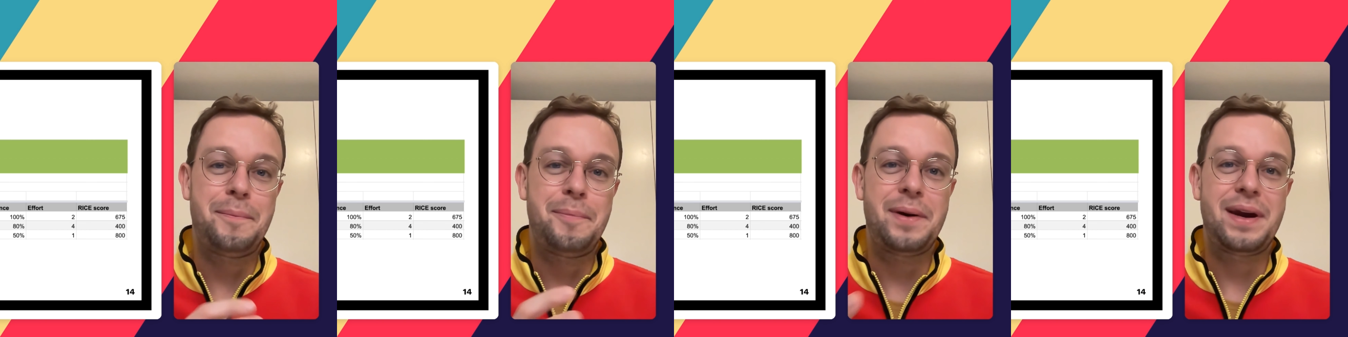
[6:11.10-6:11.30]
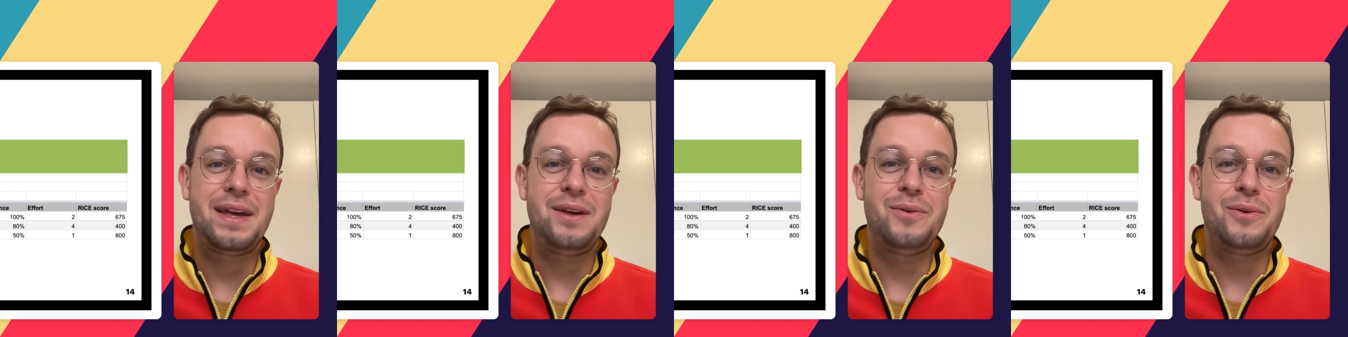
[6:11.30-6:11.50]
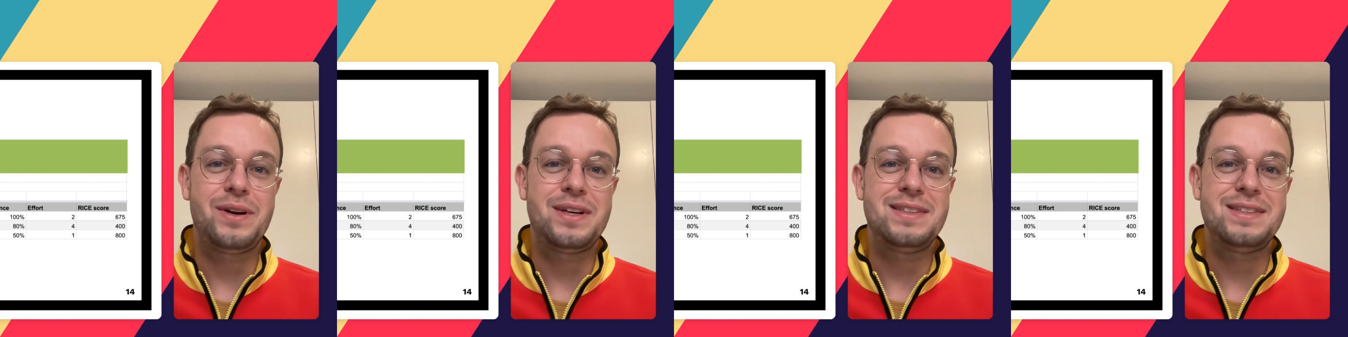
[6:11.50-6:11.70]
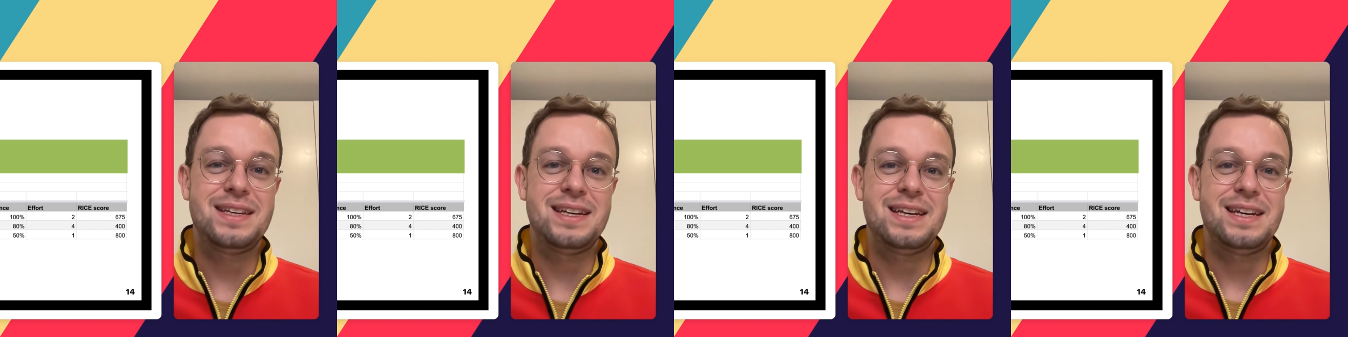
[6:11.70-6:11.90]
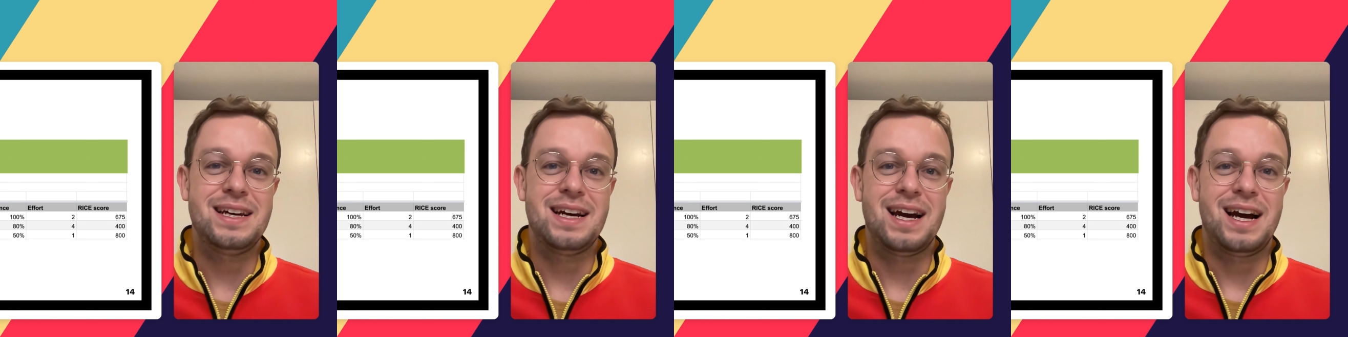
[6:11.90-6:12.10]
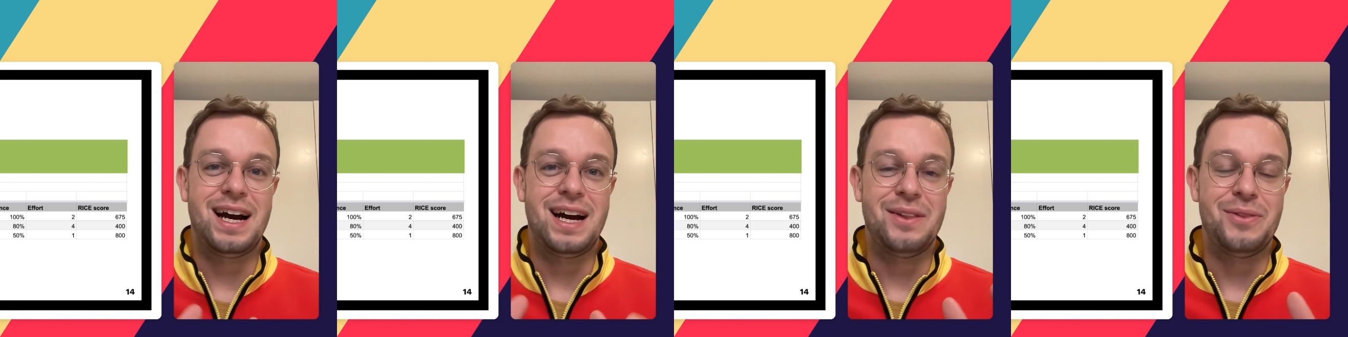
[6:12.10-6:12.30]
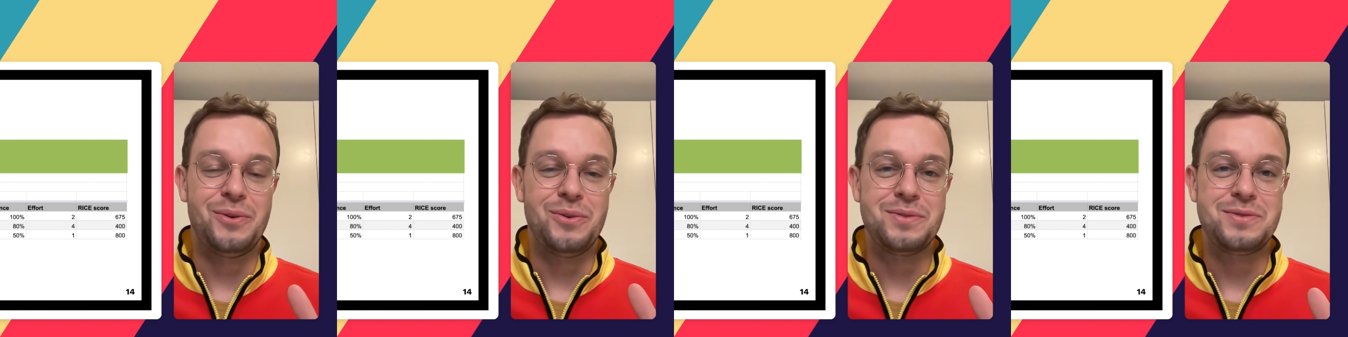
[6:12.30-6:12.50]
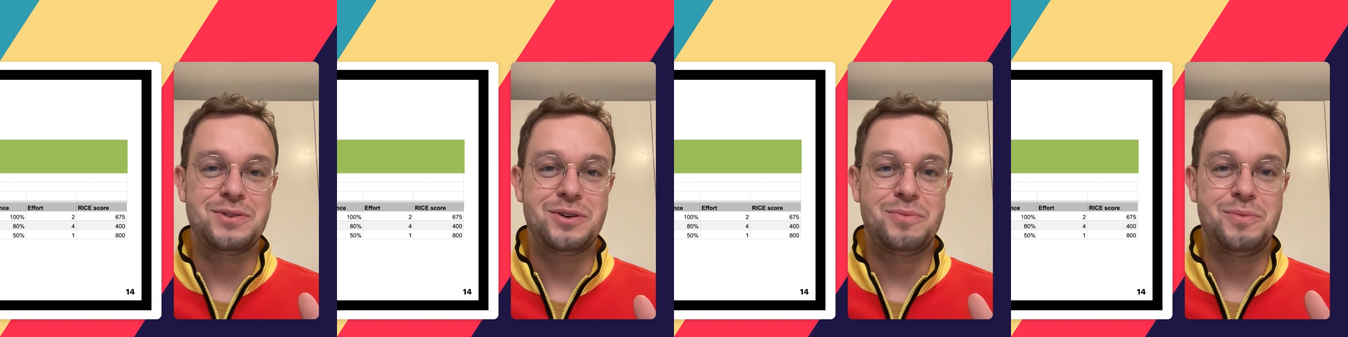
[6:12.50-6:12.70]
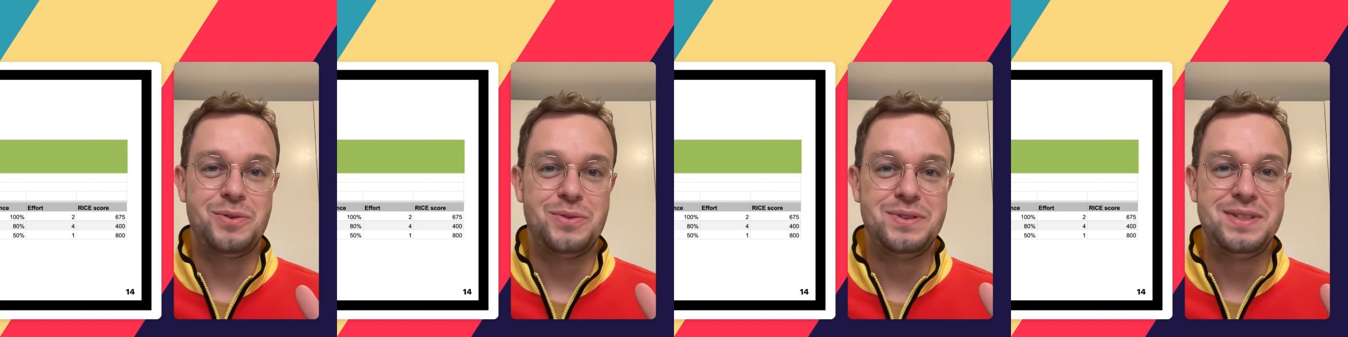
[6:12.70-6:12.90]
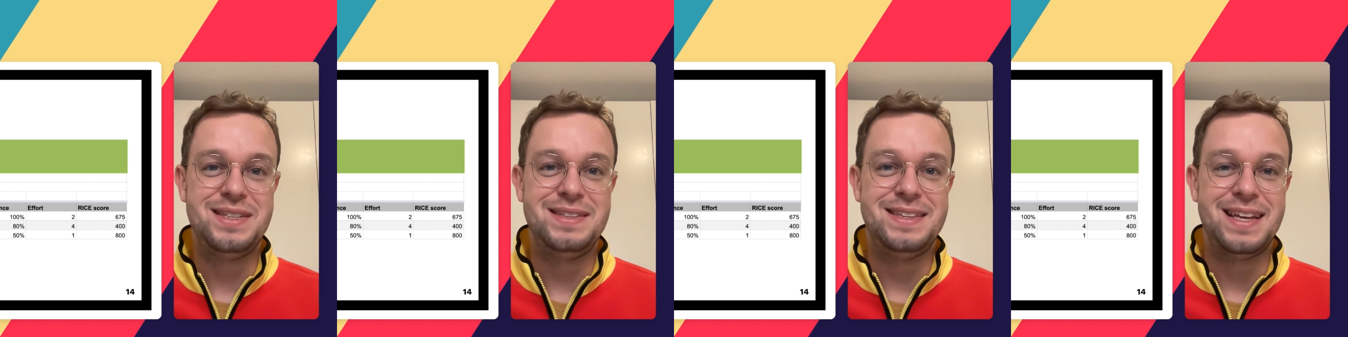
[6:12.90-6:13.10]
prioriser un
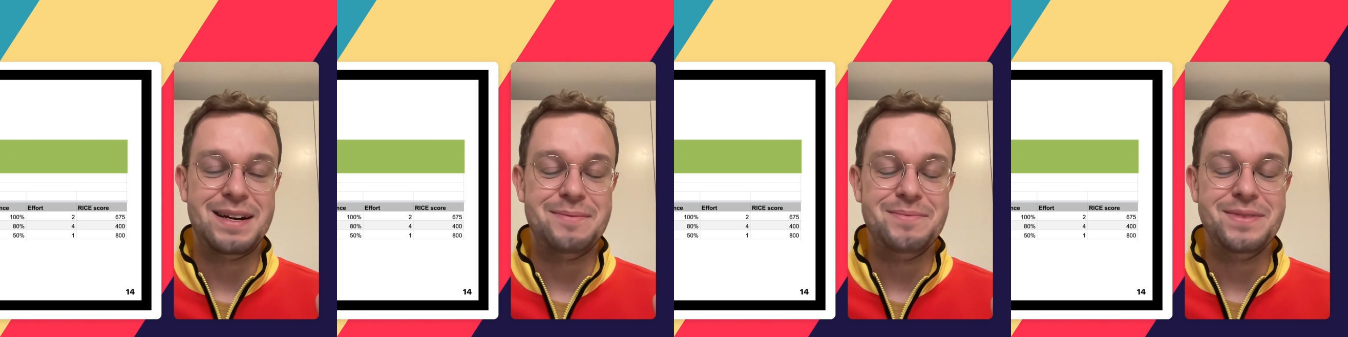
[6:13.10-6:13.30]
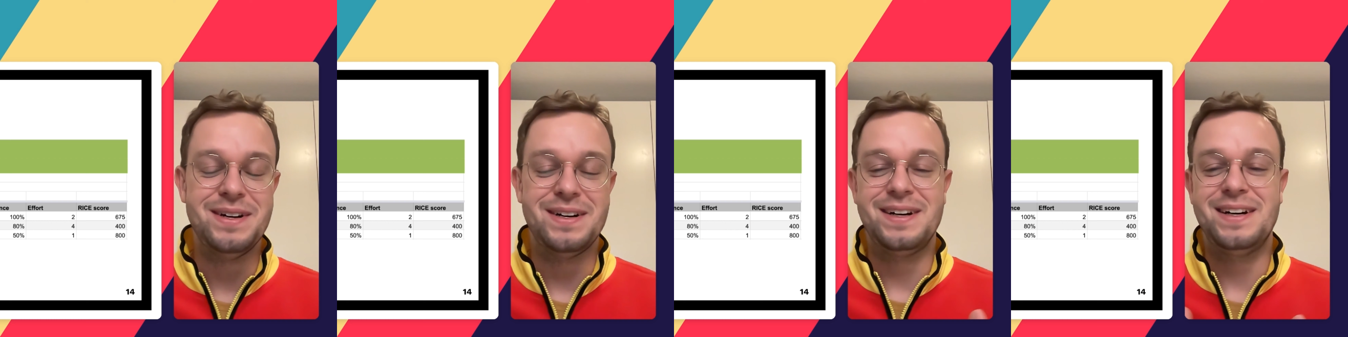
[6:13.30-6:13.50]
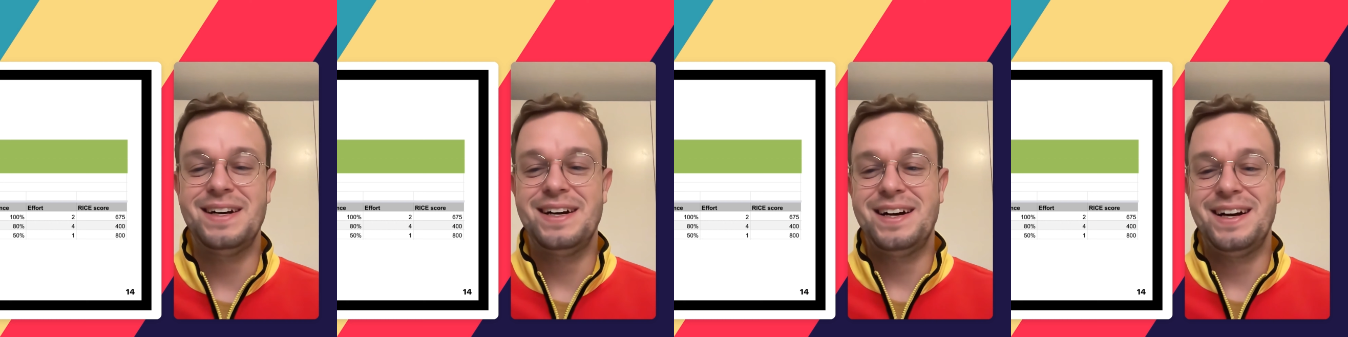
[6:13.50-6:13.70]
ensemble d'items.